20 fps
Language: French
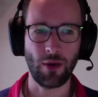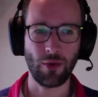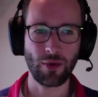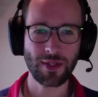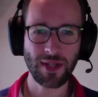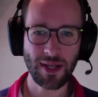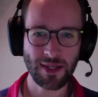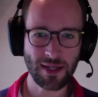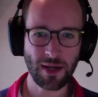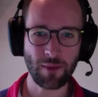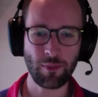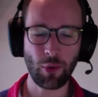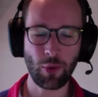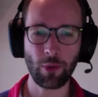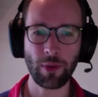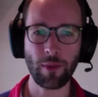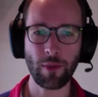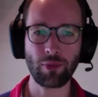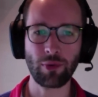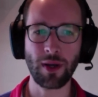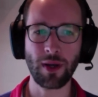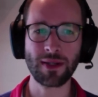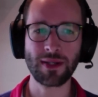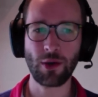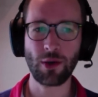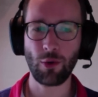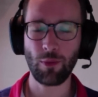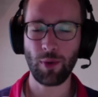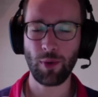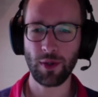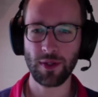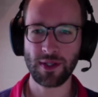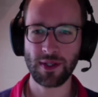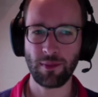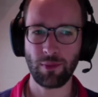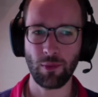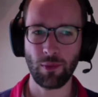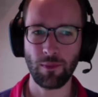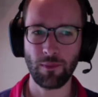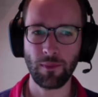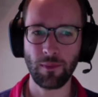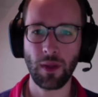donc ça c'est le premier point, c'est le report des impôts.